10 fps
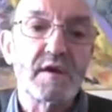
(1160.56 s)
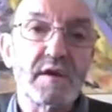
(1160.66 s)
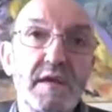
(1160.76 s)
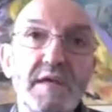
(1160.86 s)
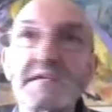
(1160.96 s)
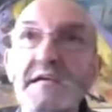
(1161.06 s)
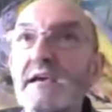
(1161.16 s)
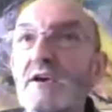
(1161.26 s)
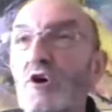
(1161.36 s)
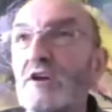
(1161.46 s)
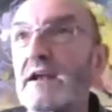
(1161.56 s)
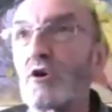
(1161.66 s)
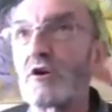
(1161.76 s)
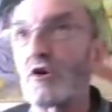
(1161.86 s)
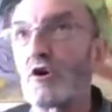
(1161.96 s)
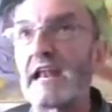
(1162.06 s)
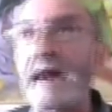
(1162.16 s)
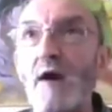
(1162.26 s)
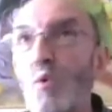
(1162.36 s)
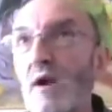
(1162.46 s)
y se, con, el
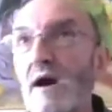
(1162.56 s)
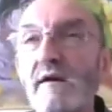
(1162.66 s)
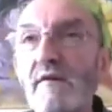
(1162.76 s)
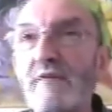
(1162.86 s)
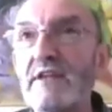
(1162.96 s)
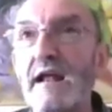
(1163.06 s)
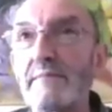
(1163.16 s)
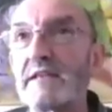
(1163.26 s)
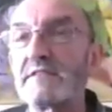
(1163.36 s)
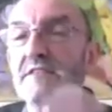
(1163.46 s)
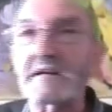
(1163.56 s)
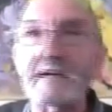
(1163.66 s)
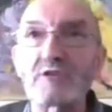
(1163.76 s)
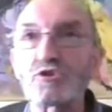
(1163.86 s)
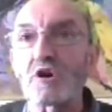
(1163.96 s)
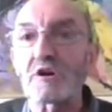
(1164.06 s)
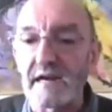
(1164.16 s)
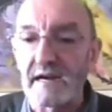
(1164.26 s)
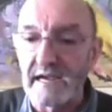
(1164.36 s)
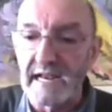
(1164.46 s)
agua finalmente
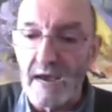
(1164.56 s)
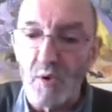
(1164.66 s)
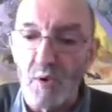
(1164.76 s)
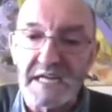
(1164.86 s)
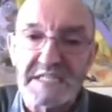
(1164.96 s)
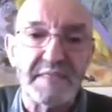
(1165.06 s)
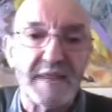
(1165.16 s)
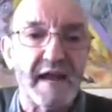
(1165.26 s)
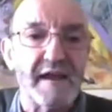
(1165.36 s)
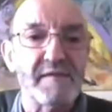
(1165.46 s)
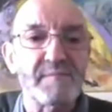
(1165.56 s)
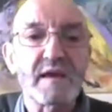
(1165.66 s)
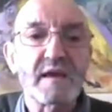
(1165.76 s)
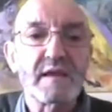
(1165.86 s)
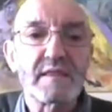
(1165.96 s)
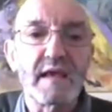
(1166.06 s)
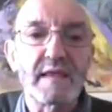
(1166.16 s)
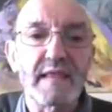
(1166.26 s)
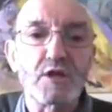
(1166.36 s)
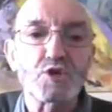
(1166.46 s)
retorna, el agua que se extrae
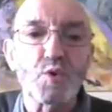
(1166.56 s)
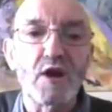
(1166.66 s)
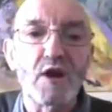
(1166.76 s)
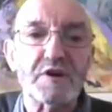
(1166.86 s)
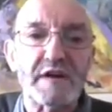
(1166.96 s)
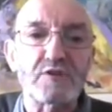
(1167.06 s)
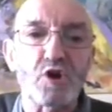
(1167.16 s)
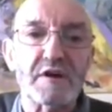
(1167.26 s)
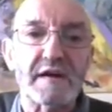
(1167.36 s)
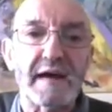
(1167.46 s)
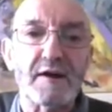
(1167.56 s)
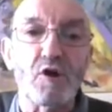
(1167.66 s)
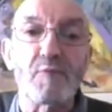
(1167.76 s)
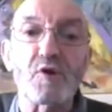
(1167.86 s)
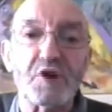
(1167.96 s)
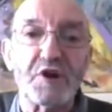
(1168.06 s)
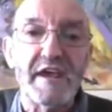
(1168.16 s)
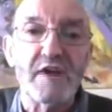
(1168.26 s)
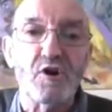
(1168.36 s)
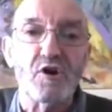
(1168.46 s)
del suelo retorna como
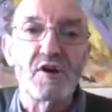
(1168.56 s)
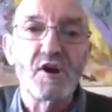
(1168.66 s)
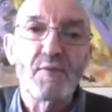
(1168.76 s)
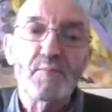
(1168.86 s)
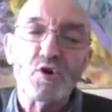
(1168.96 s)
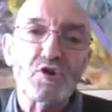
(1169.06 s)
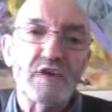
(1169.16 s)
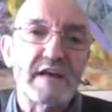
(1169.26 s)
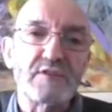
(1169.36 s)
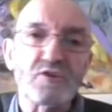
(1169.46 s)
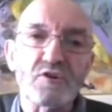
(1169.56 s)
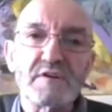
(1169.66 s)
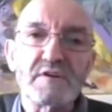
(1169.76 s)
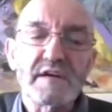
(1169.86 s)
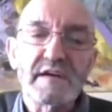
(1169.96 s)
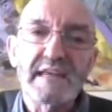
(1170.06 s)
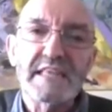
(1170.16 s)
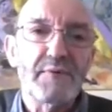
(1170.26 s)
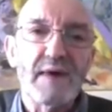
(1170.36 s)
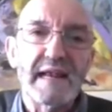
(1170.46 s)
riego, por lo tanto,
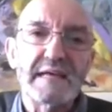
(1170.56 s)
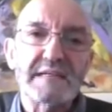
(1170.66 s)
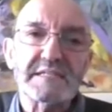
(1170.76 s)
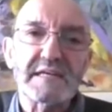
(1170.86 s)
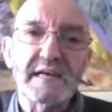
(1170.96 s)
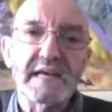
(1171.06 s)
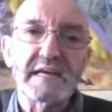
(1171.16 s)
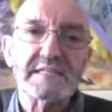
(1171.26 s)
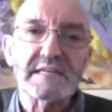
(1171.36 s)
este balance es